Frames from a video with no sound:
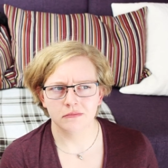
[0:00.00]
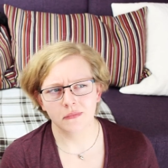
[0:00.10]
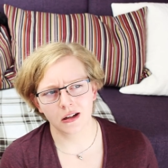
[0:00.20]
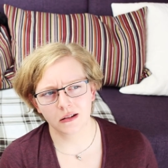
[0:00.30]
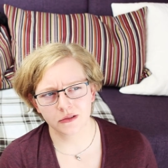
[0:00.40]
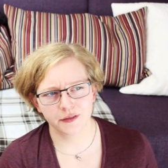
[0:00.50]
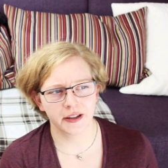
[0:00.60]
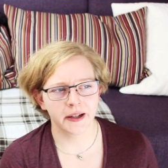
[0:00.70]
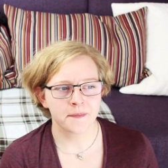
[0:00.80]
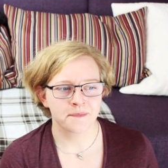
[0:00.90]
ja
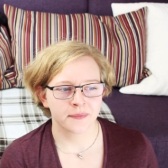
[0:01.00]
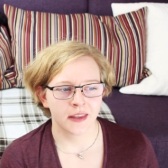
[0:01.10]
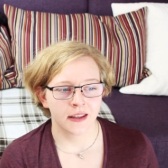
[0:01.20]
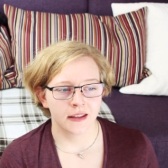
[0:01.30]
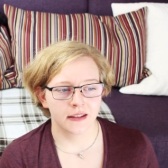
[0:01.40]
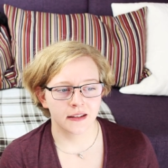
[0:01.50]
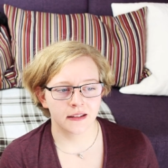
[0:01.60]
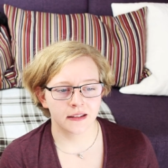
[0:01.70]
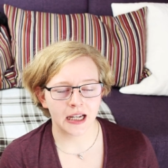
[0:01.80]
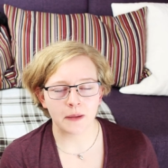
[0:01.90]
ungefähr, äh,
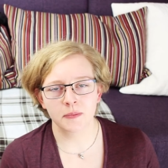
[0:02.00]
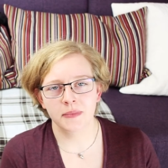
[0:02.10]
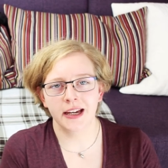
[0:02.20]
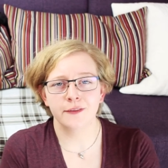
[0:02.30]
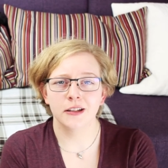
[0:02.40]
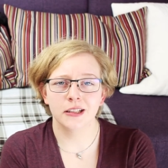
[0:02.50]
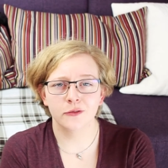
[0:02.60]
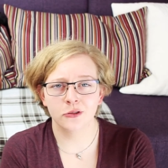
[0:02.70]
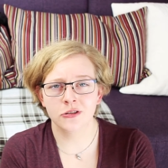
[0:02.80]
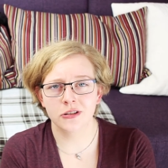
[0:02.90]
kam in mir einfach der
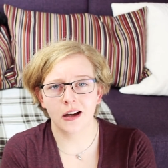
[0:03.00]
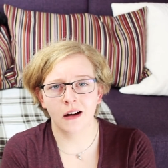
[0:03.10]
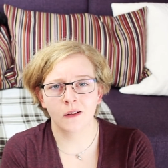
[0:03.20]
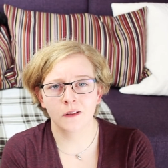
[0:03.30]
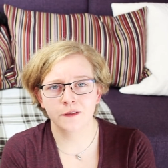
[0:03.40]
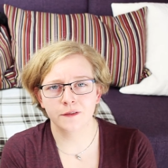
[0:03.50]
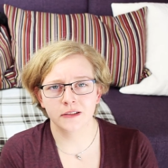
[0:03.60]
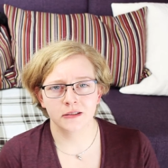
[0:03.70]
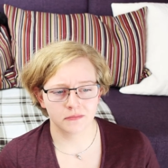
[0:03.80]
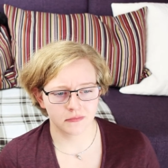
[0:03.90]
Wunsch auf,
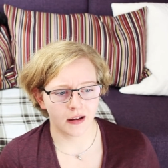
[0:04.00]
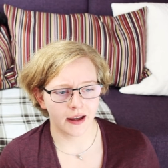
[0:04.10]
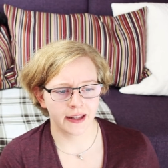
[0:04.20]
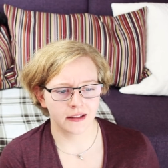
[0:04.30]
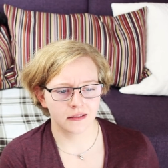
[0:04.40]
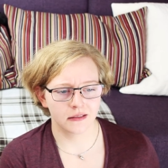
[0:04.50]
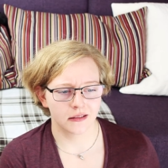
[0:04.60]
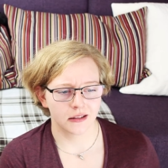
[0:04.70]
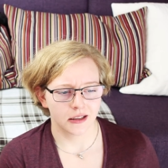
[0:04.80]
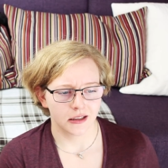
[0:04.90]
ähm, einen
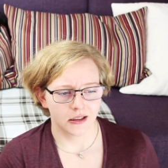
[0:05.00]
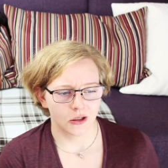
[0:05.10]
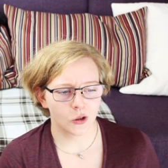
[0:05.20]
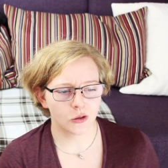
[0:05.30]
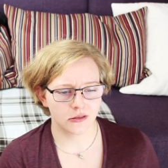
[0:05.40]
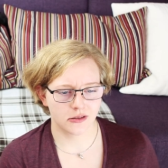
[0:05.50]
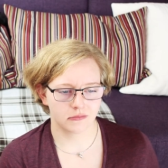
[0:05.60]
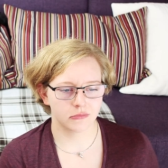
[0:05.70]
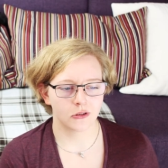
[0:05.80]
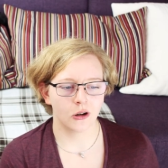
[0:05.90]
Hund zu
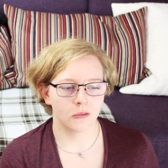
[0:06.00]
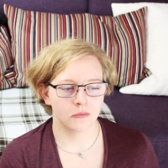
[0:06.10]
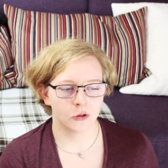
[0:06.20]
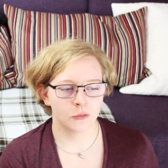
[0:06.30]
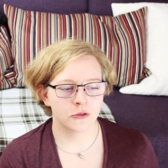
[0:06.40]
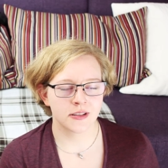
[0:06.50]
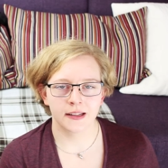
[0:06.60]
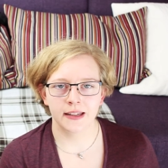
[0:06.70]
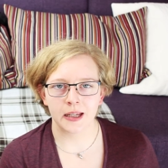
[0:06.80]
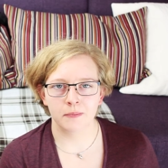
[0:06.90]
bekommen, um unser
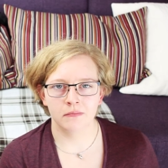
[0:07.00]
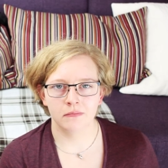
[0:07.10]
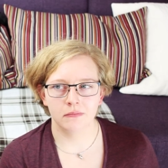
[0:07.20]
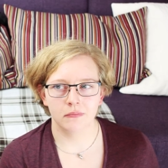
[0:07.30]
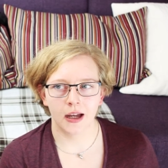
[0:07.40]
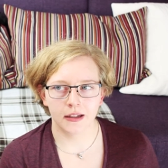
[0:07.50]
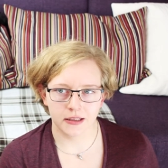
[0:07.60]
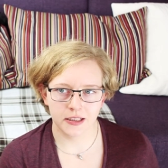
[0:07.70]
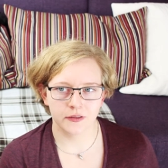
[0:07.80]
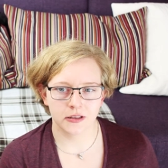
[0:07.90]
Leben
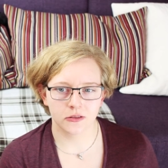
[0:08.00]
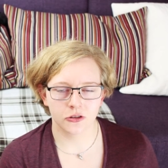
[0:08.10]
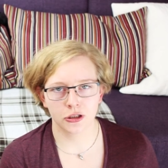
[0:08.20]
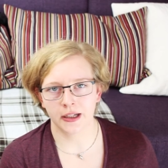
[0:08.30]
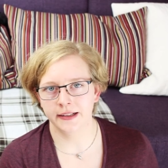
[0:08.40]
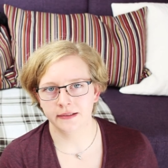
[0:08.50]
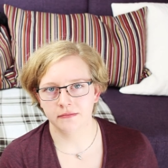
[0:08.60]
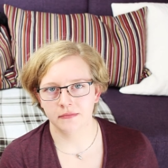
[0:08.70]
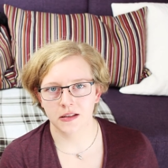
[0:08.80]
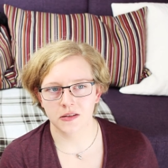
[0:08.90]
aktiver zu
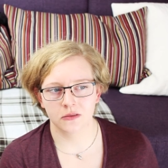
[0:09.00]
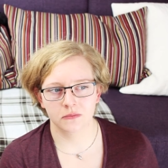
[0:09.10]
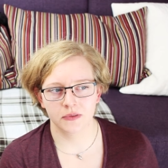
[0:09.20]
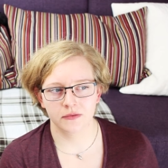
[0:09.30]
gestalten. Also